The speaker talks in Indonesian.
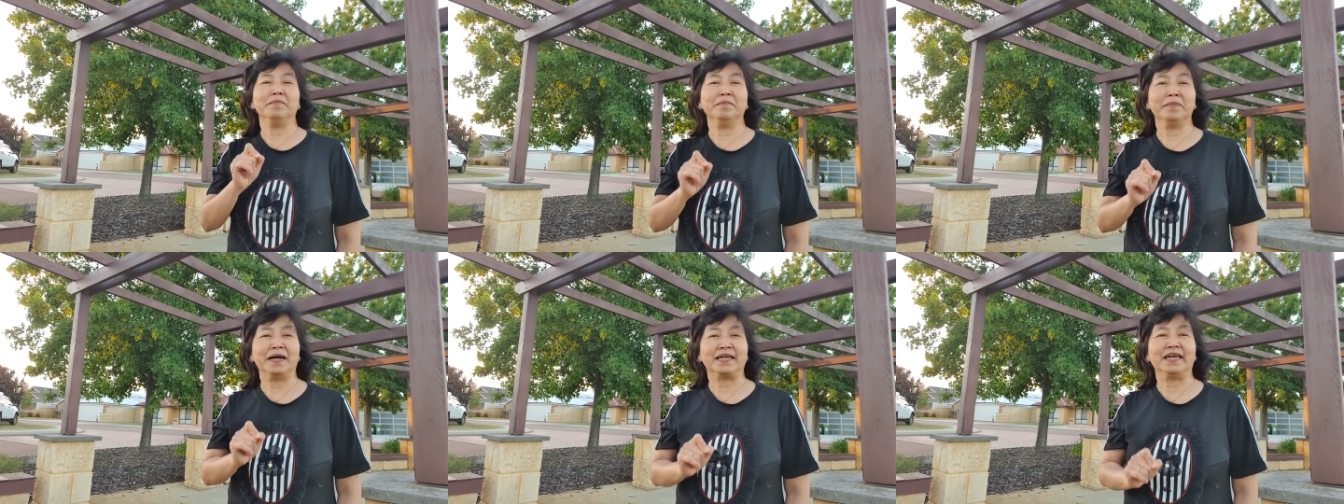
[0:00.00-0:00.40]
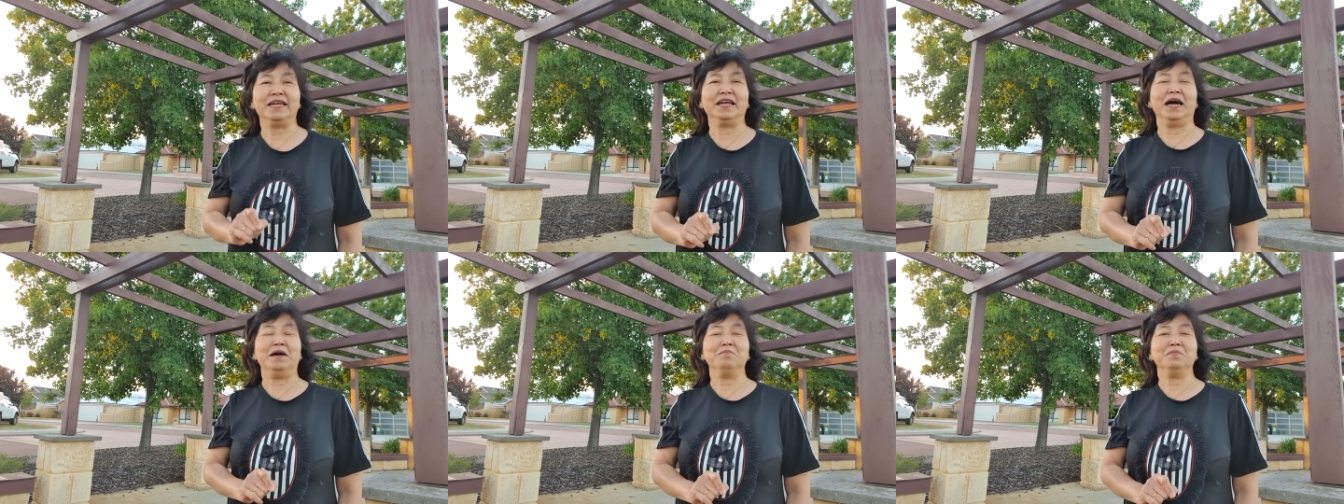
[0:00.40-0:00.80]
pakai
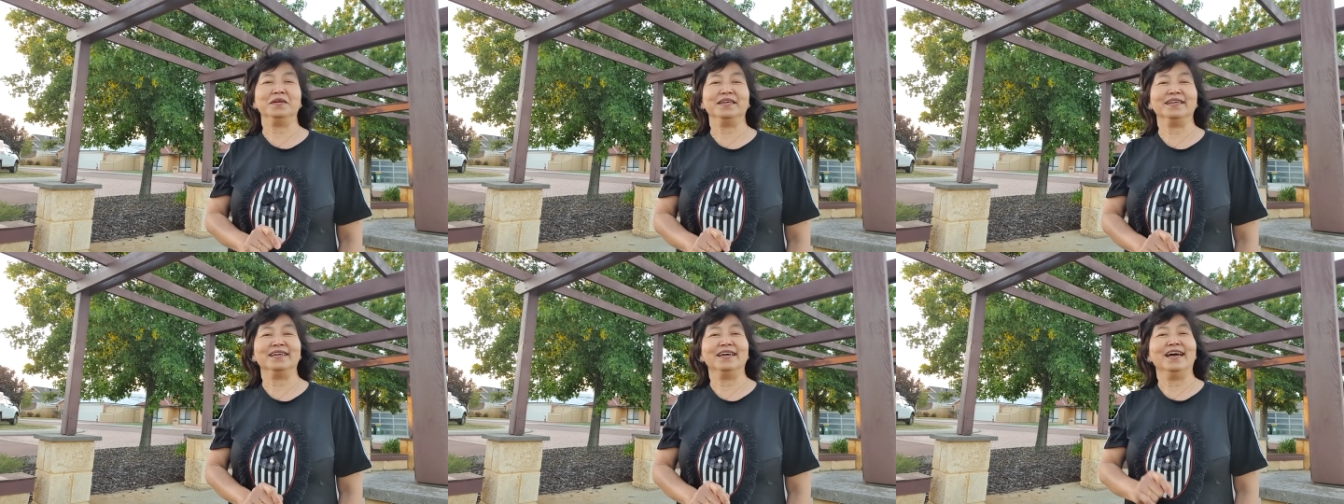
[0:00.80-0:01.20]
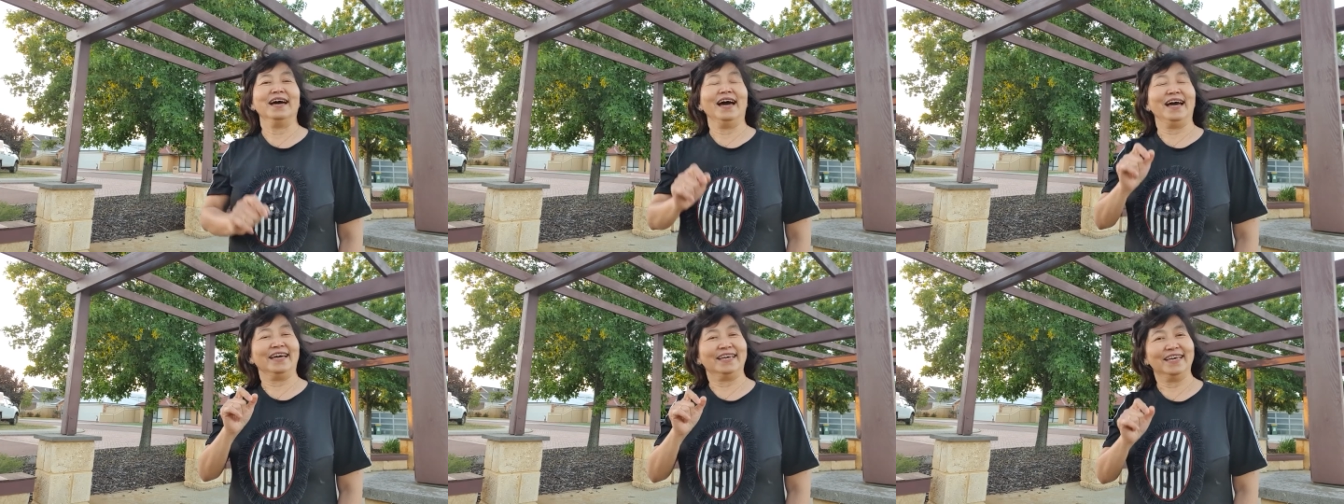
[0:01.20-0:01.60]
dami
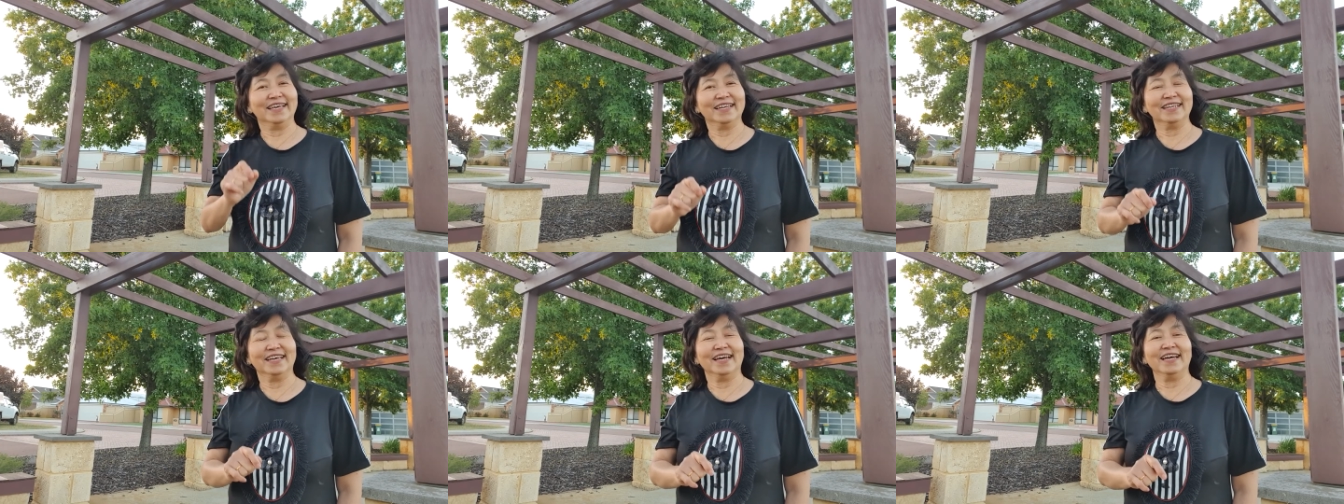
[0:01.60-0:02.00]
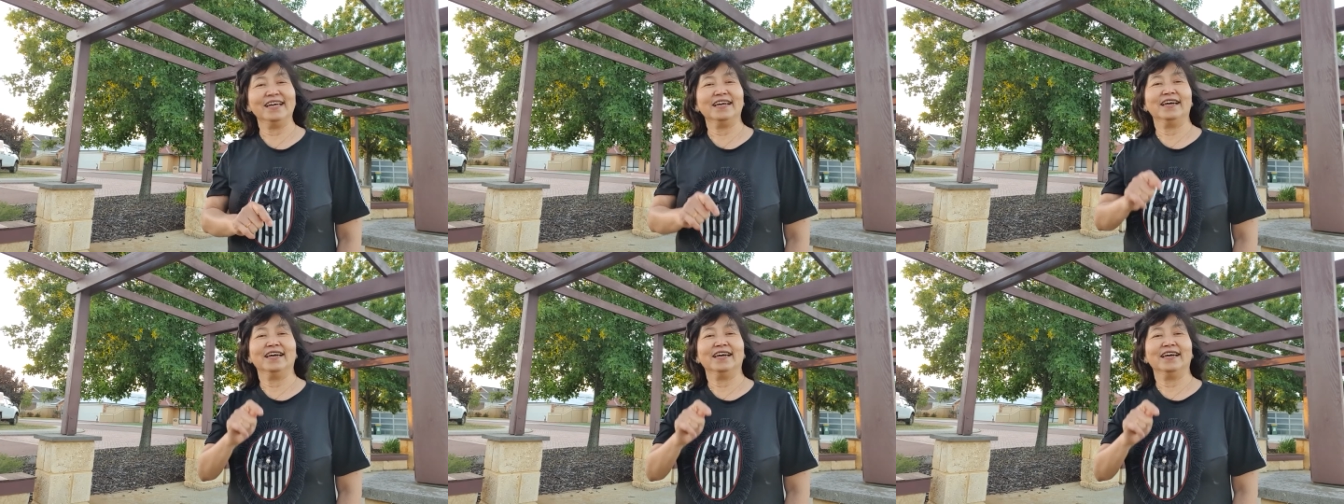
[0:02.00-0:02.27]
akhirnya